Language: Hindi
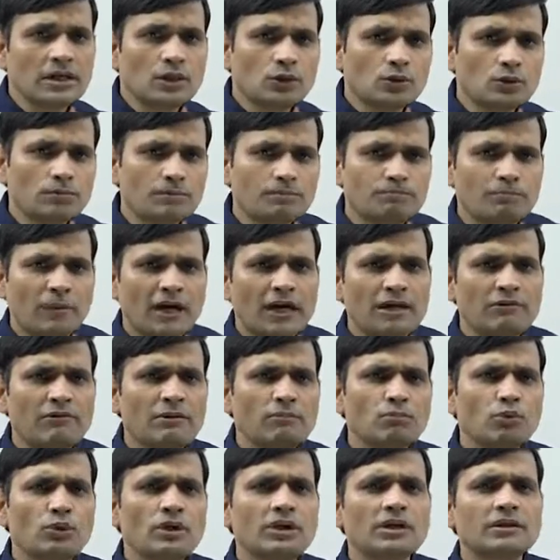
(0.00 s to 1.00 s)
तो मानवीय
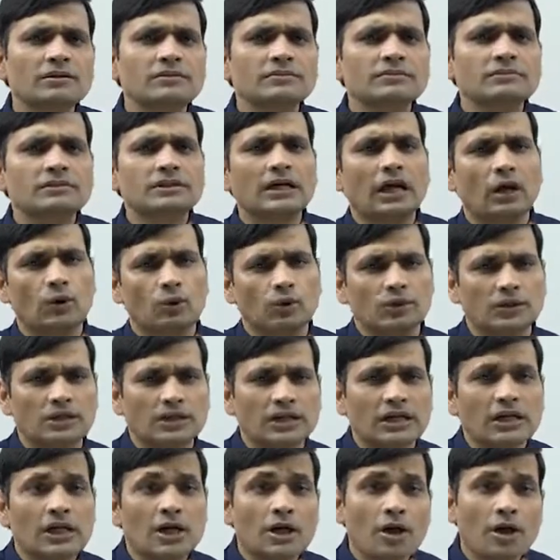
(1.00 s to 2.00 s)
मूल्य क्या होते
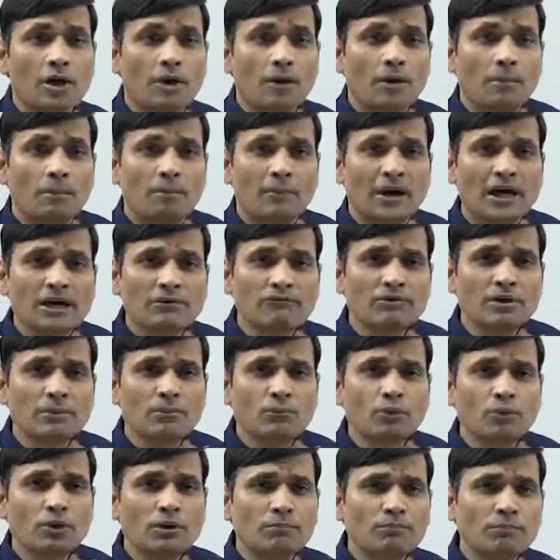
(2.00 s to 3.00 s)
हैं मानवीय
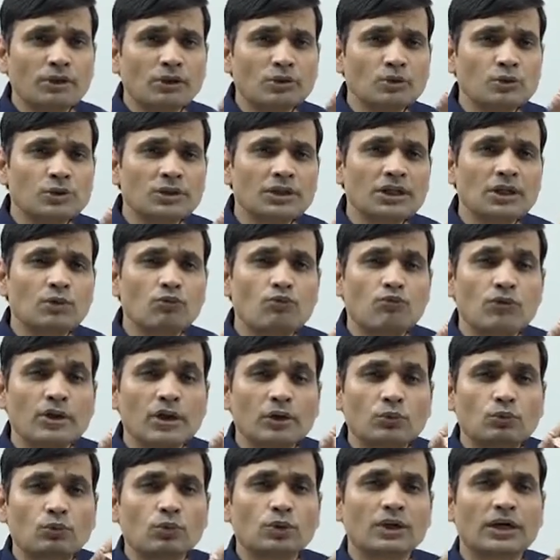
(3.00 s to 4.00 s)
मूल्य मनुष्य के वे
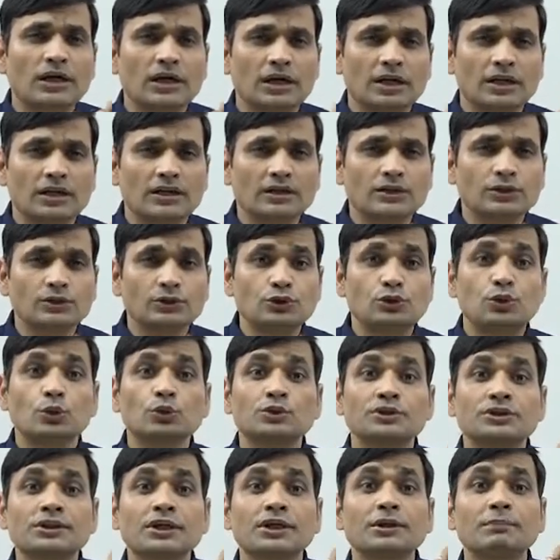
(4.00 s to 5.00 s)
गुण हैं जो
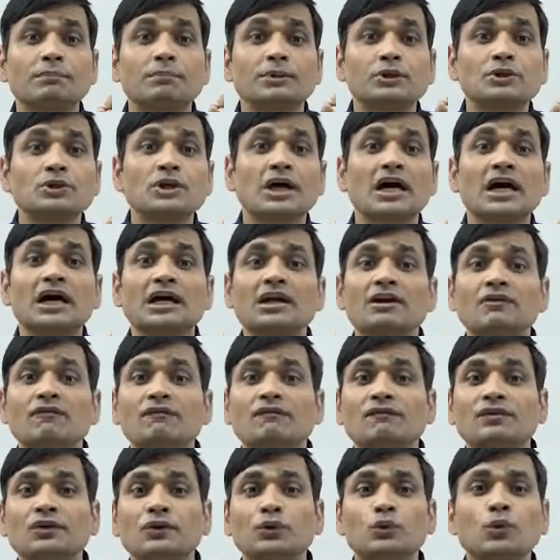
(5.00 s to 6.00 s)
उसके विचार
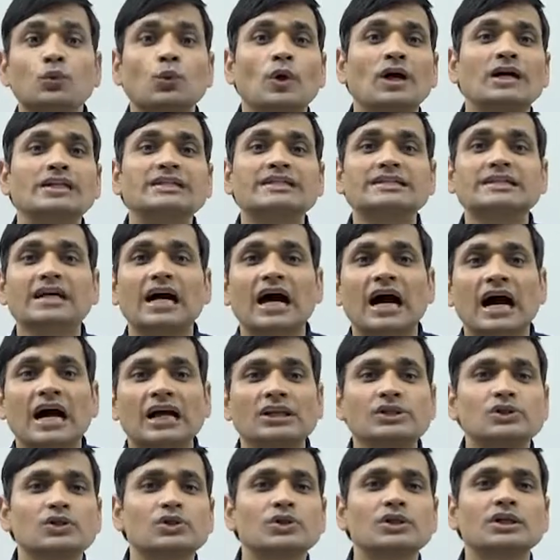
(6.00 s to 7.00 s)
विश्वास
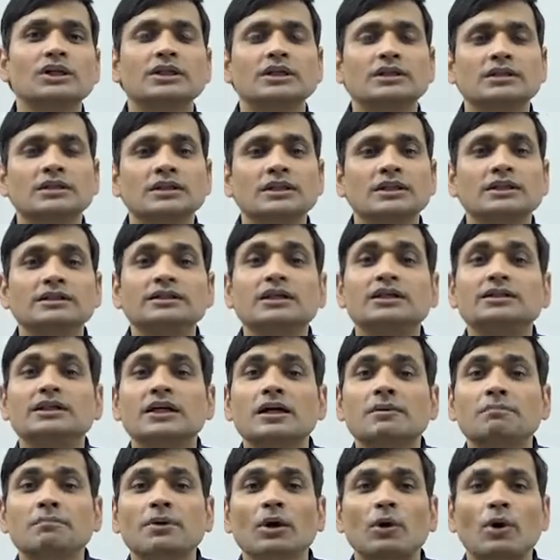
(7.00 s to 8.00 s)
आचरण
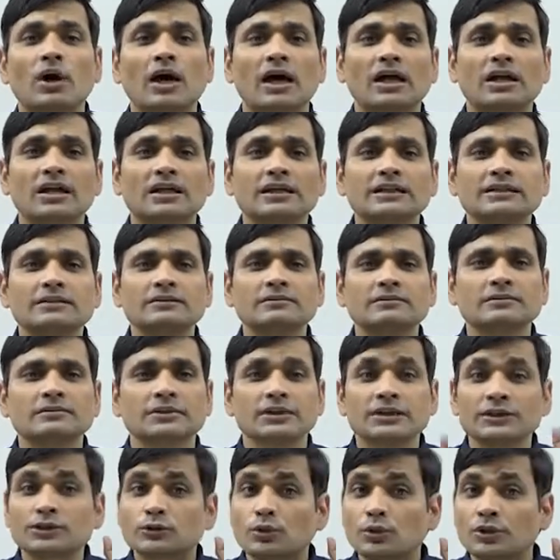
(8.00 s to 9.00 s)
तथा व्यवहार
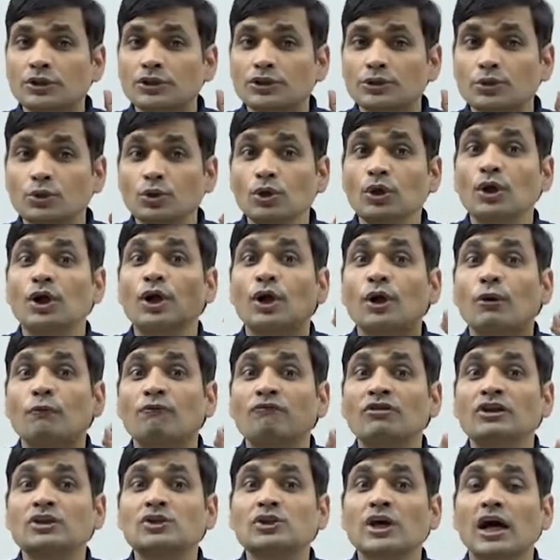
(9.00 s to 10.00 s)
किसको किसको
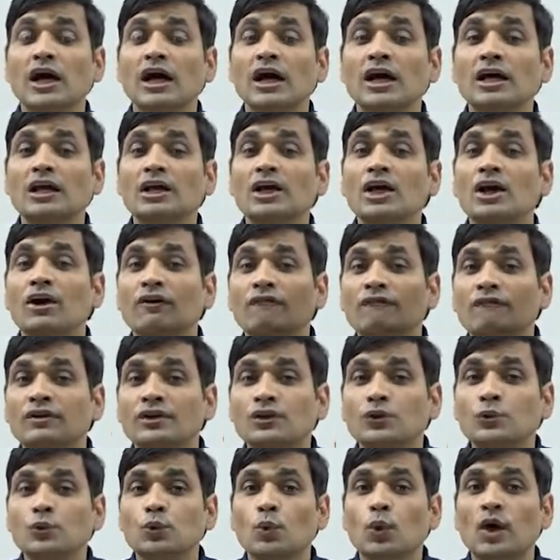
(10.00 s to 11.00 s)
विचार
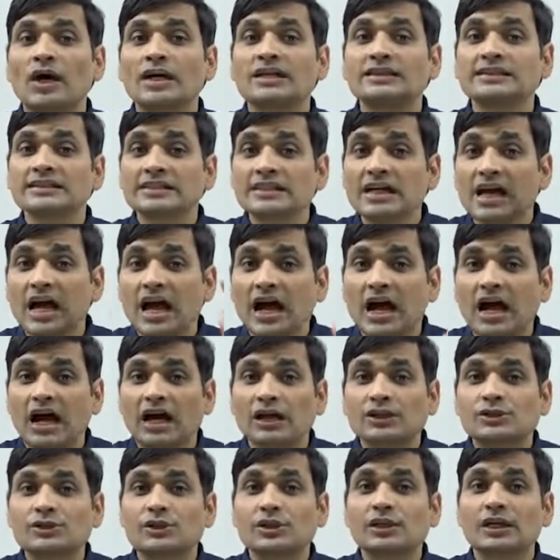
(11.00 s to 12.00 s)
विश्वास
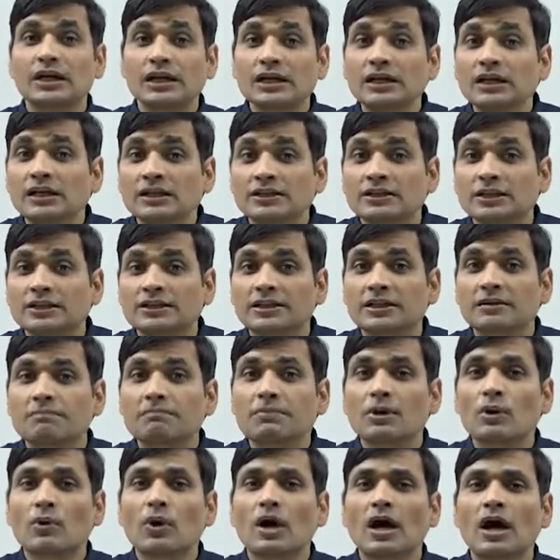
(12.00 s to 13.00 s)
आचरण तथा
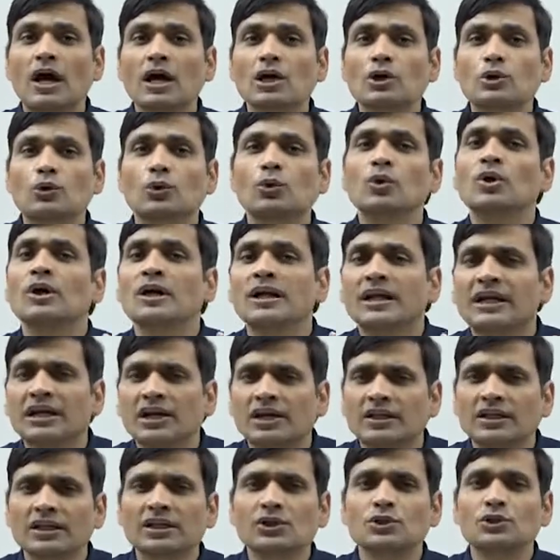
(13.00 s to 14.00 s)
व्यवहार को
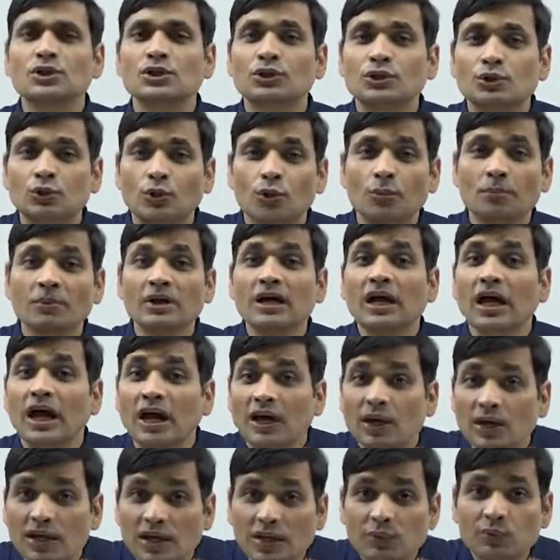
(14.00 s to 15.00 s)
निर्देशित एवं
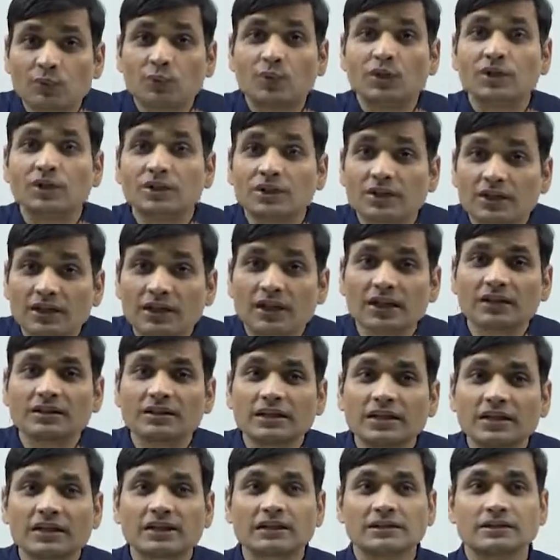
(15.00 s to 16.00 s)
नियंत्रित
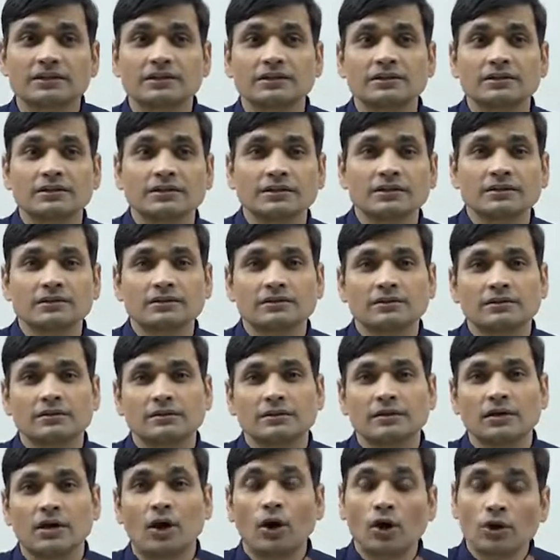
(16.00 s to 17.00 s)
करते हैं
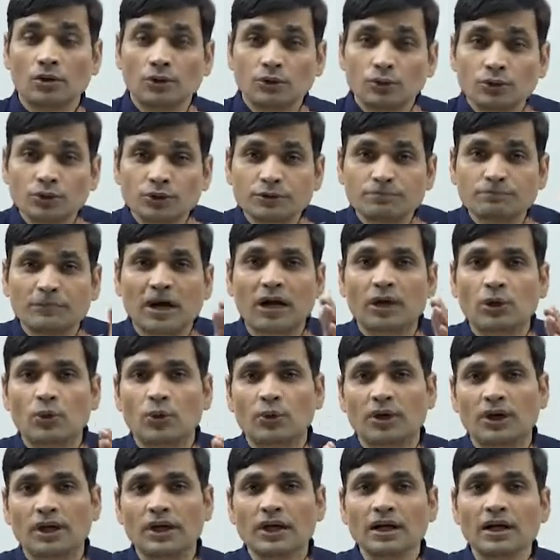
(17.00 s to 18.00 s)
और उस मानव
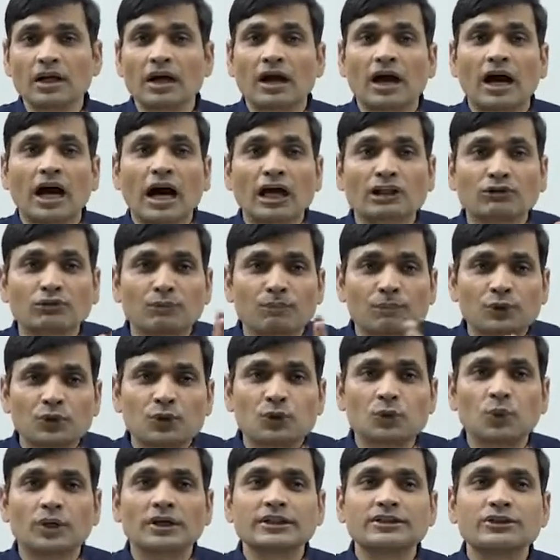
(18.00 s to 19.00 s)
के
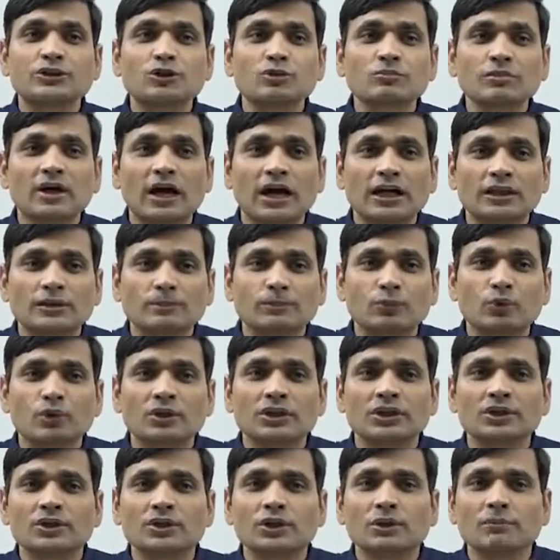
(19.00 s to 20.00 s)
आत्मविश्वास एवं
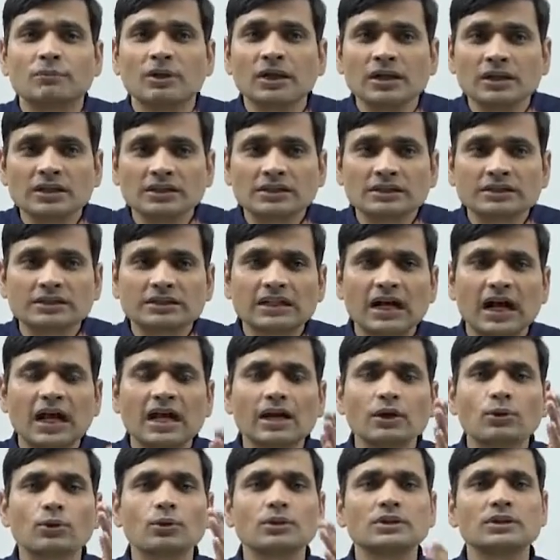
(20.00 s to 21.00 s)
आत्मोन्नति में
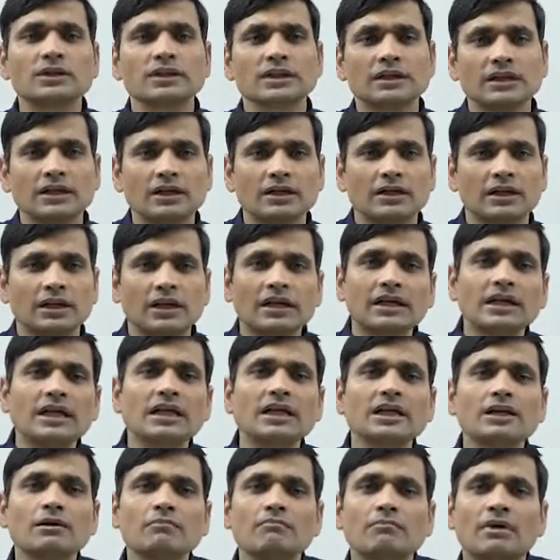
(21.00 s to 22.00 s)
सहायक होते हैं
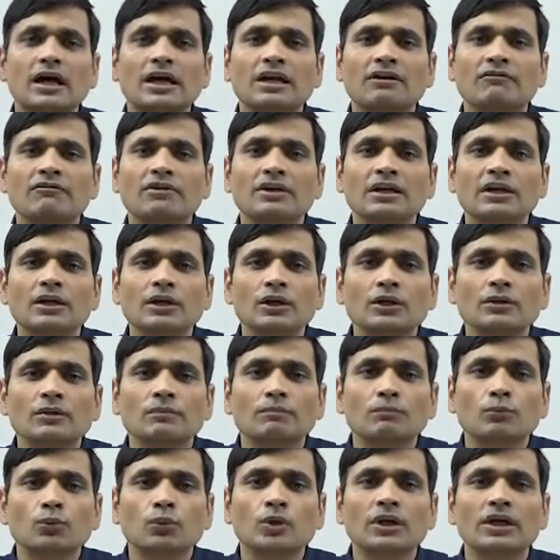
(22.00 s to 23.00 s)
इन्हें हम मानवीय
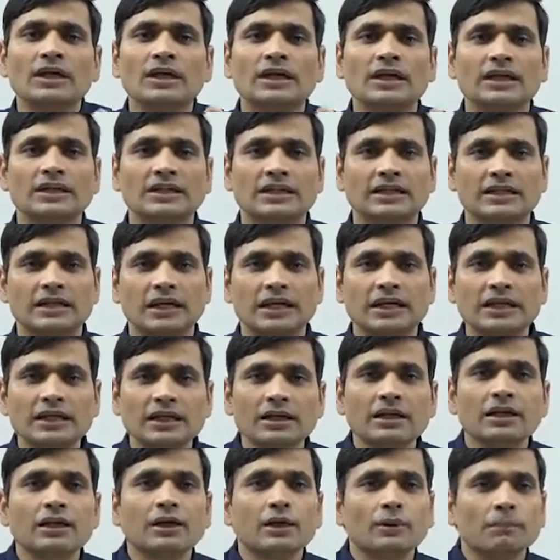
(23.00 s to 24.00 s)
मूल्य कहते हैं यानी
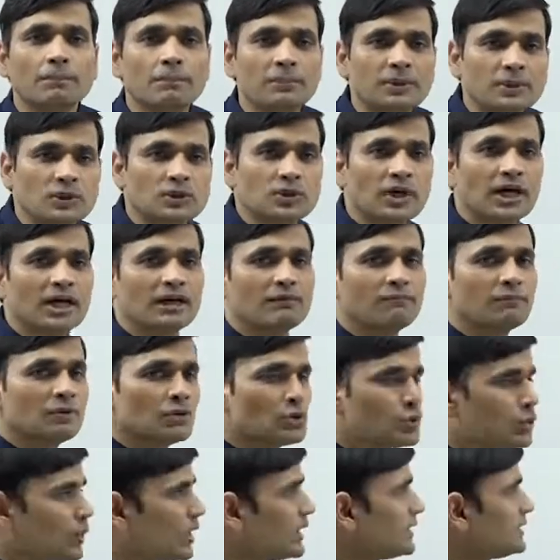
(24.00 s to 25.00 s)
विचार
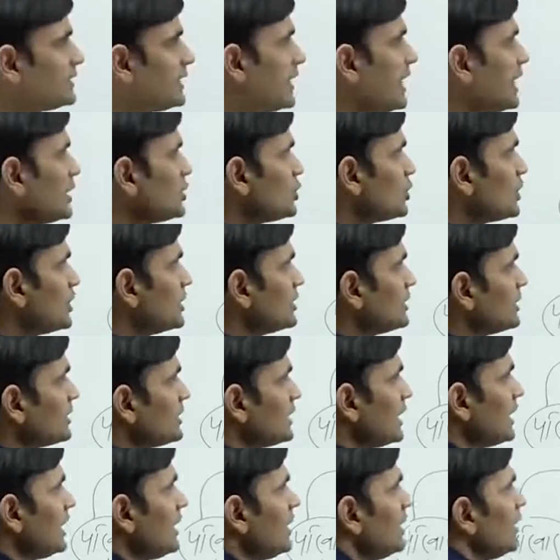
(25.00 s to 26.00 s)
विश्वास आचरण
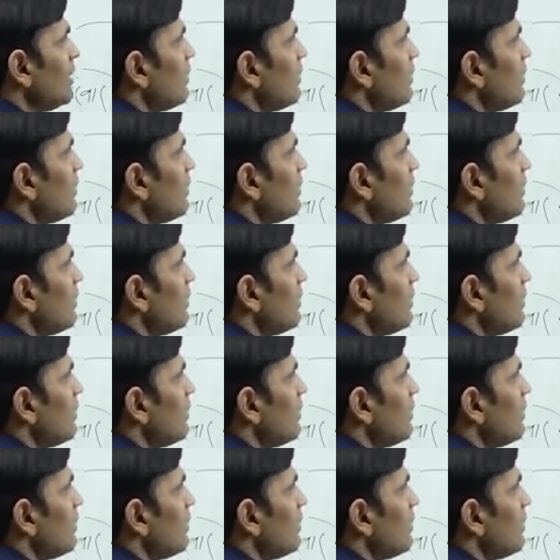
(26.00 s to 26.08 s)
तथा